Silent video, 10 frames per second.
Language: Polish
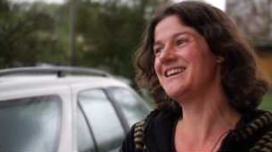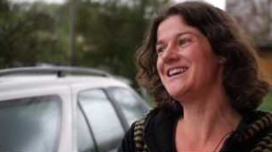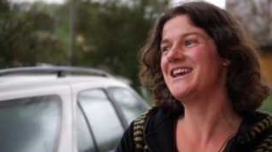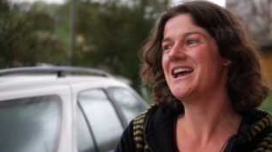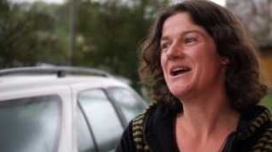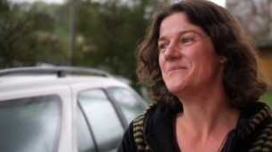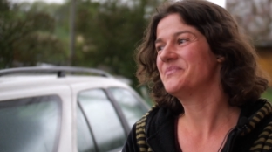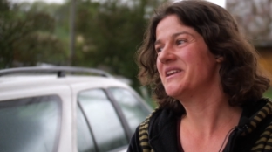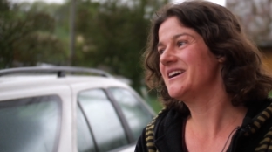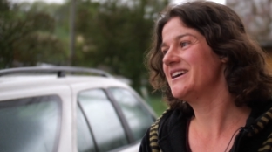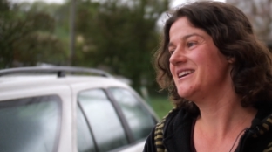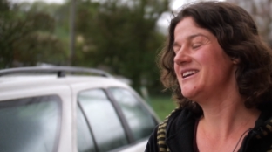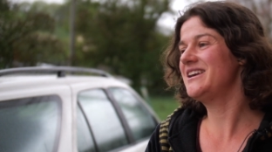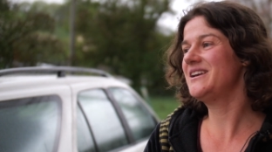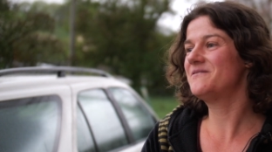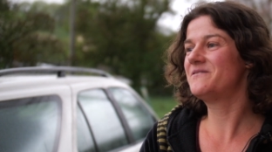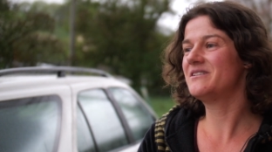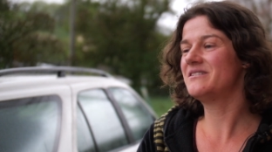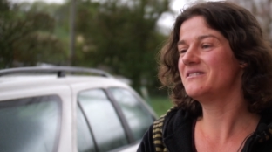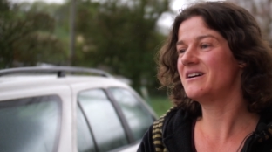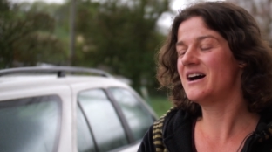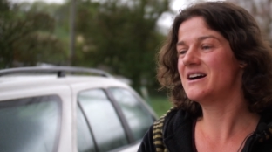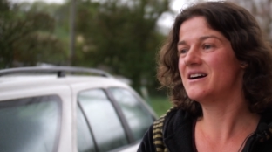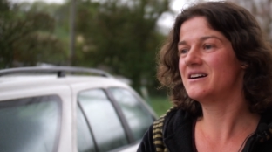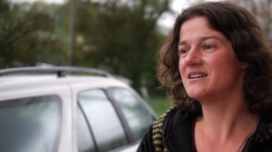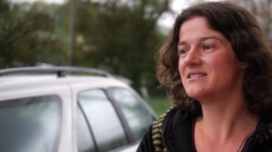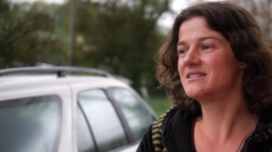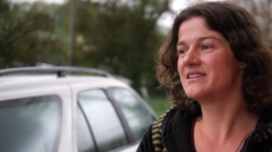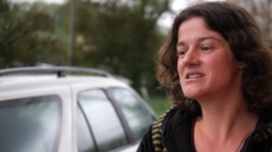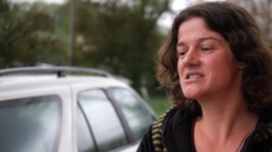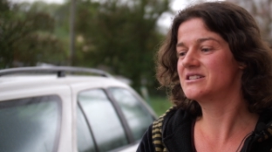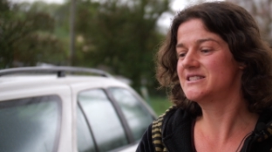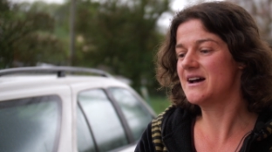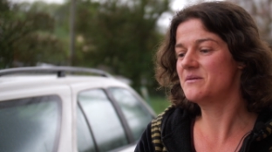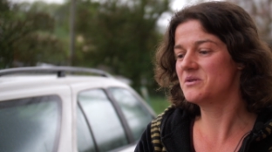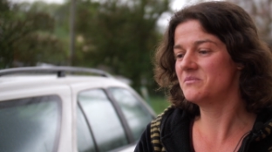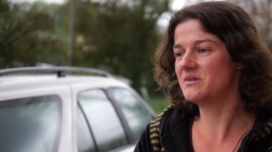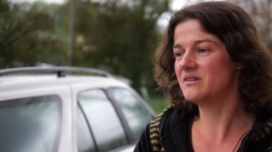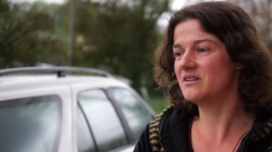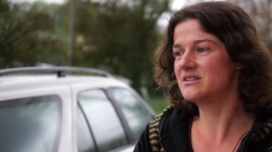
I i, a też chciałabym,